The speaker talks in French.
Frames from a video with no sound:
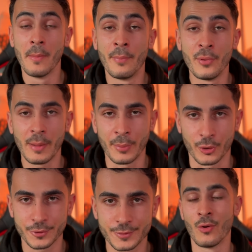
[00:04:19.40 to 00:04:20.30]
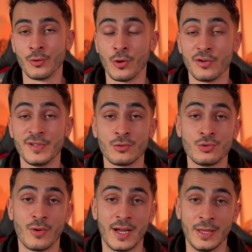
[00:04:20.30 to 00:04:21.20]
peu importe, on en revient
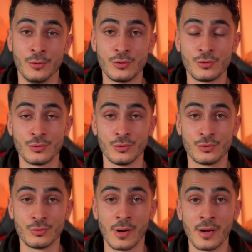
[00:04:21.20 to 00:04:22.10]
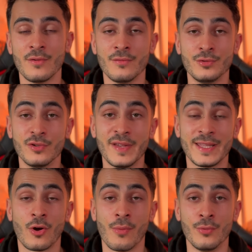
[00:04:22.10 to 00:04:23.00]
toujours à la notion de choix, vous devez
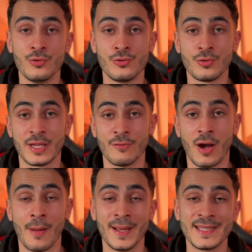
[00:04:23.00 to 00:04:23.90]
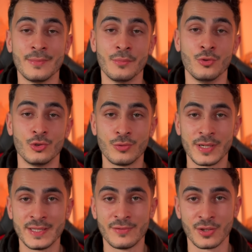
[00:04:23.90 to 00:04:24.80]
être en mesure d'avoir un maximum de
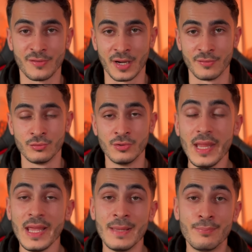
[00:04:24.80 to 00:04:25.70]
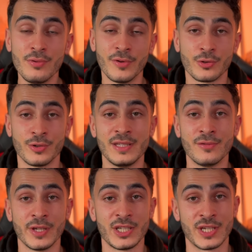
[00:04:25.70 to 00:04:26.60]
choix qui s'offre à vous, et plus votre
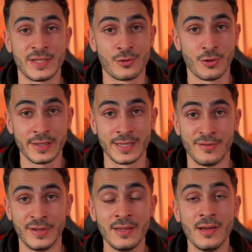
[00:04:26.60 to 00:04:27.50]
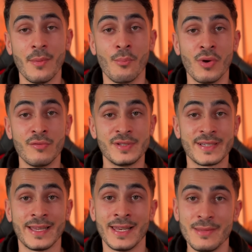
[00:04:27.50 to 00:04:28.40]
niveau de richesse sera élevé, moins vous
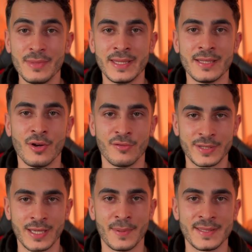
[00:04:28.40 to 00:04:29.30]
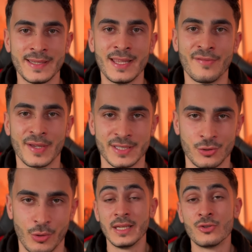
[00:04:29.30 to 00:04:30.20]
serez limité dans votre capacité à faire ces
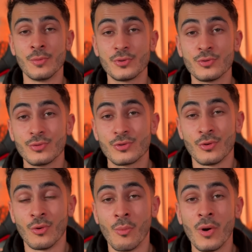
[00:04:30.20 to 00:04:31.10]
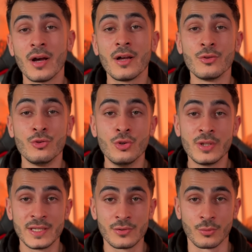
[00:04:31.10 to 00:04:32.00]
choix. Il se pose donc selon moi
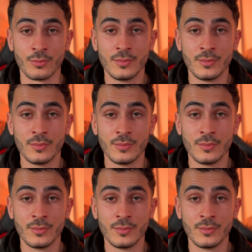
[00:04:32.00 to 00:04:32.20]
deux questions.